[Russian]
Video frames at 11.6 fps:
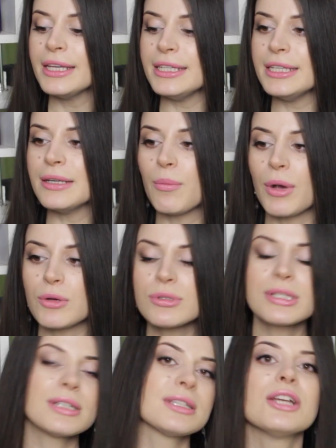И могу
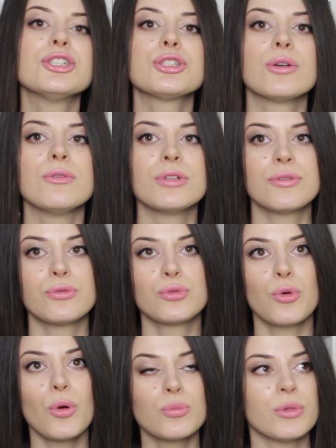сказать, что вот в
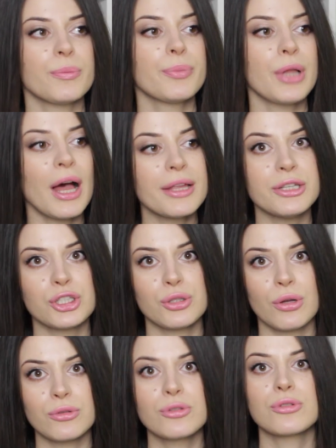том плане,
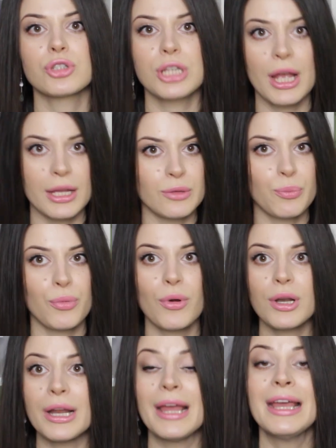что оно сужает
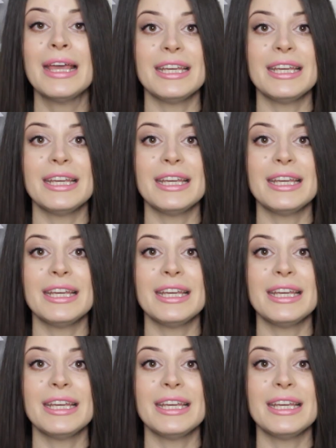поры,